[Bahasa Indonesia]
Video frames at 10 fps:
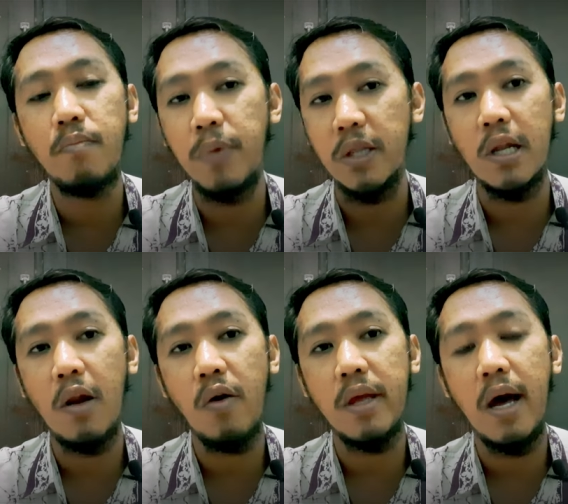
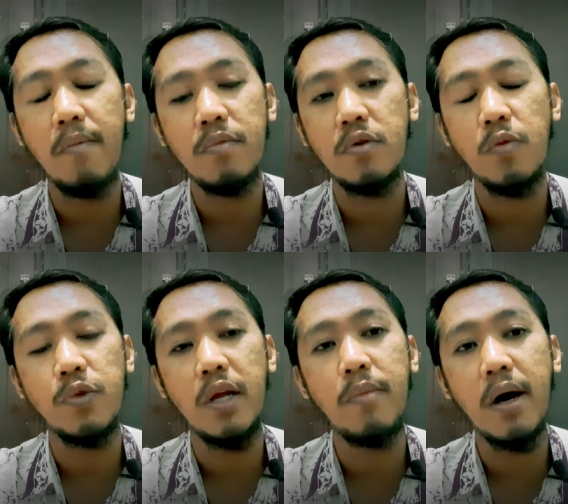bertelur ya,
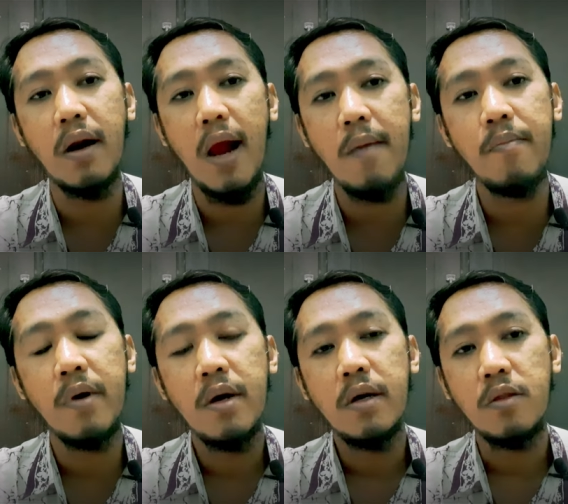kemudian mengeram,
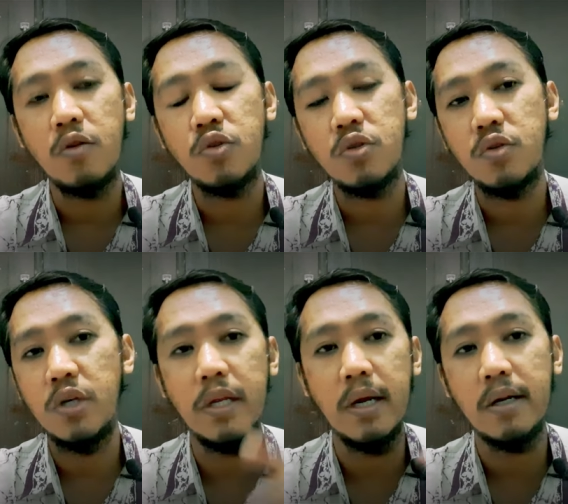terus
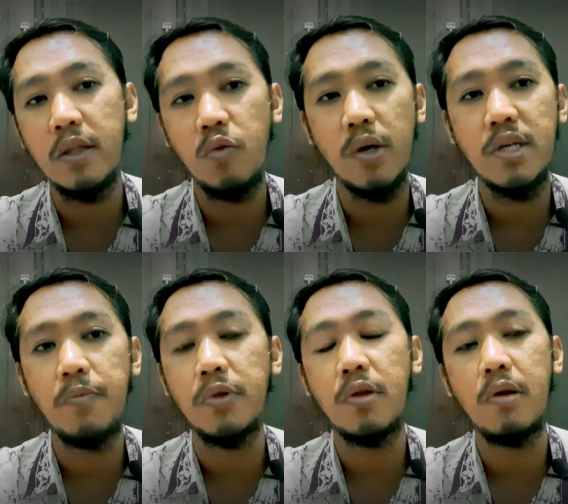giringan kedua
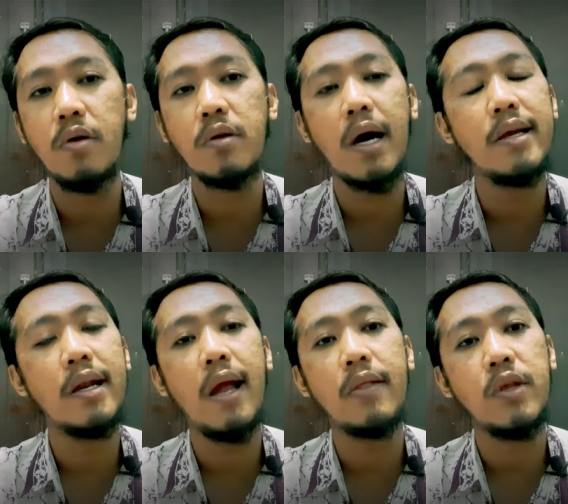cabut telur,
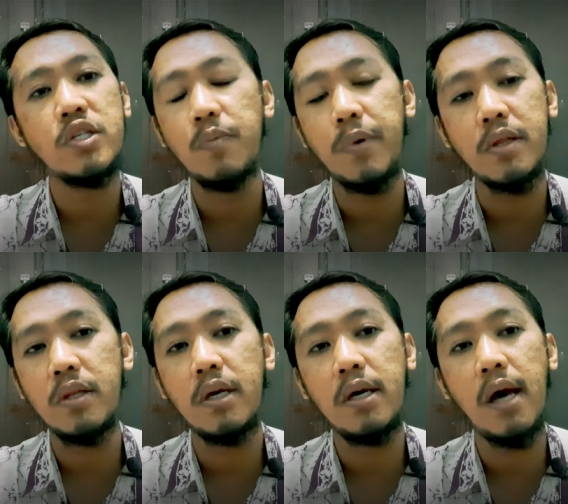kalian latih
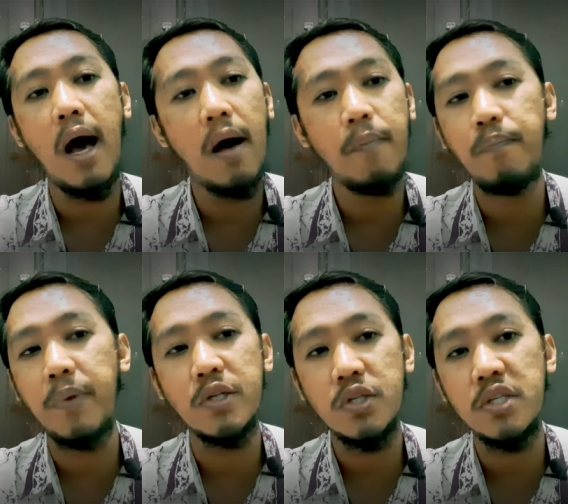seperti
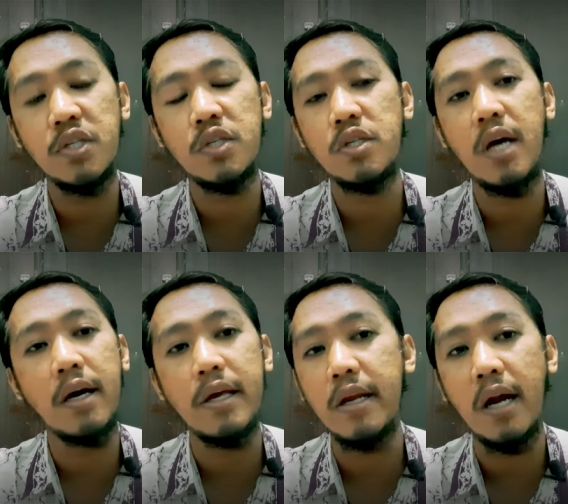persis yang